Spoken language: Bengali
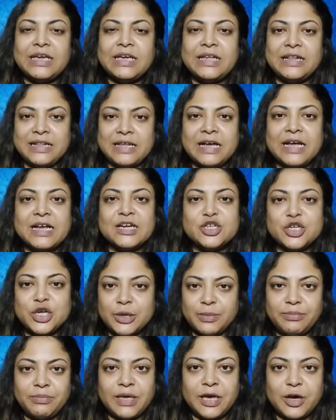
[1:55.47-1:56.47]
ইতিহাসে
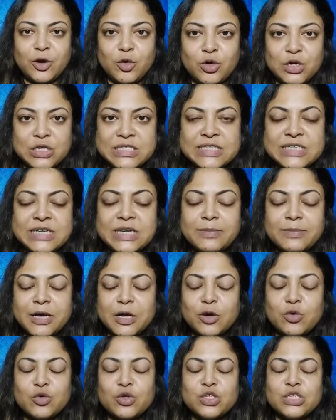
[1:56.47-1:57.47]
এমবিএ করেছেন বা
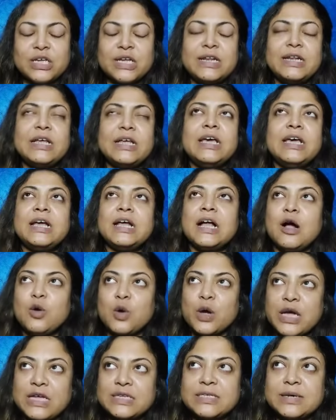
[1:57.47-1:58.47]
করছেন
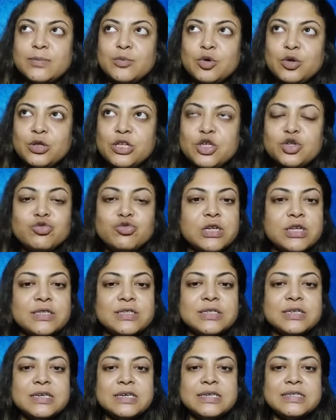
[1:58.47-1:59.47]
কাউকে এটা বলতে
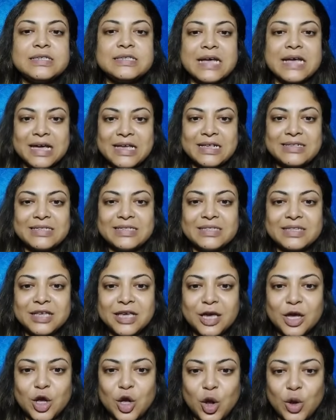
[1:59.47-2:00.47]
শুনেছি সায়েন্স
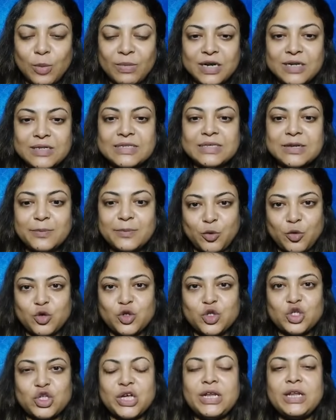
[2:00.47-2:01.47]
নিয়ে কমার্সে
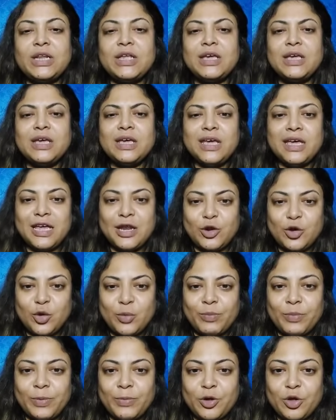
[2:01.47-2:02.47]
পড়ছেন এরকম
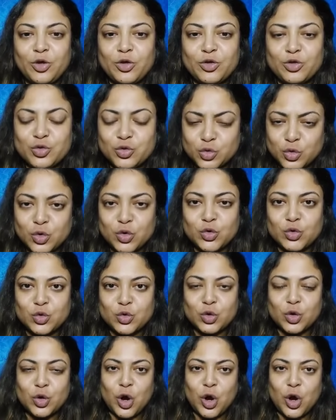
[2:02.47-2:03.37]
বিভিন্ন টুকরো টুকরো